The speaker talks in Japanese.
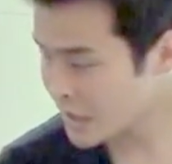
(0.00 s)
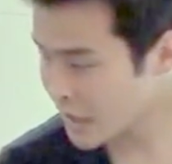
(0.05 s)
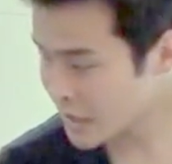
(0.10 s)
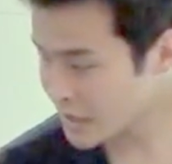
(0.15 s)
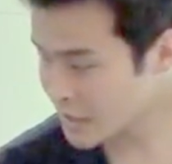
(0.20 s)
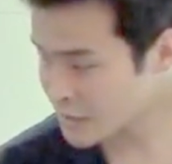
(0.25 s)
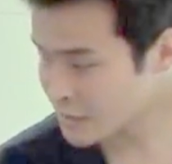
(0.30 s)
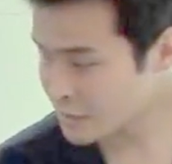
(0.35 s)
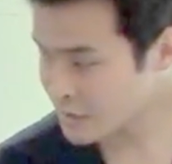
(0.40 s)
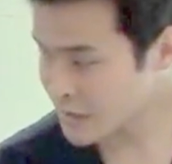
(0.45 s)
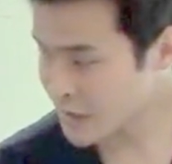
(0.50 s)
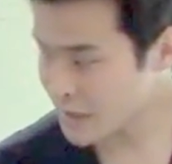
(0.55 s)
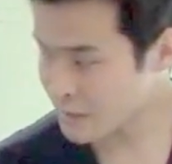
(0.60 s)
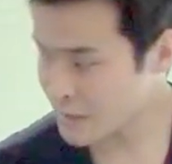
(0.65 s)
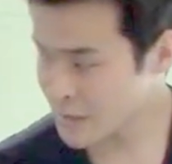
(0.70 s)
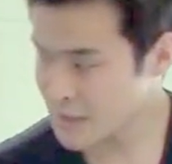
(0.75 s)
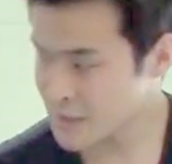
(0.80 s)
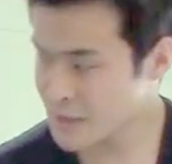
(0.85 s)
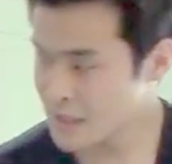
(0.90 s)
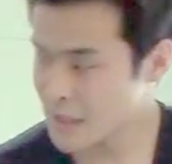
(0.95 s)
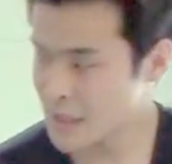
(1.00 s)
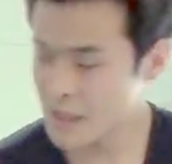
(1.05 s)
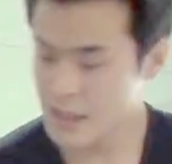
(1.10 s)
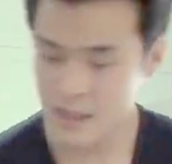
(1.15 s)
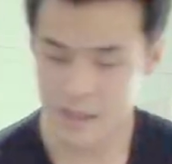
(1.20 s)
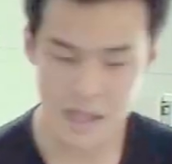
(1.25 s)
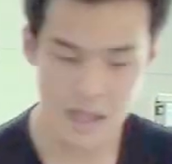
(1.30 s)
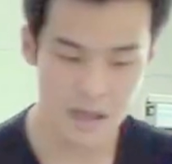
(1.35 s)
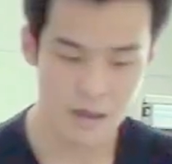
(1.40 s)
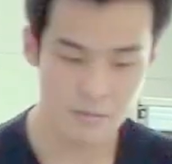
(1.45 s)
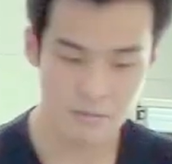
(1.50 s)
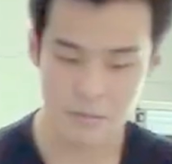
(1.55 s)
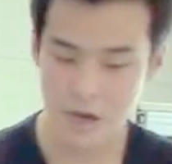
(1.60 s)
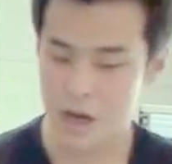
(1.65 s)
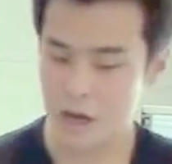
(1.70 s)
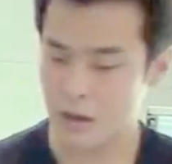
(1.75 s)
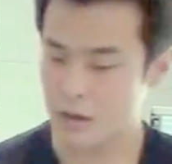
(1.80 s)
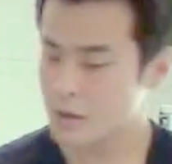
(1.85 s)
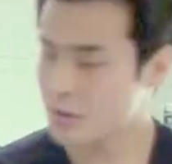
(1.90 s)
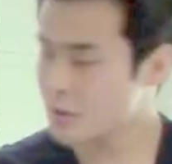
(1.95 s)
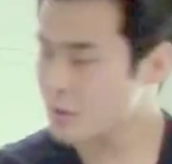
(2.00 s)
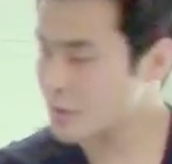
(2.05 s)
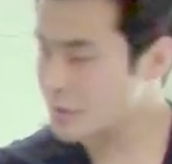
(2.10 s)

形になっています。で、まあ、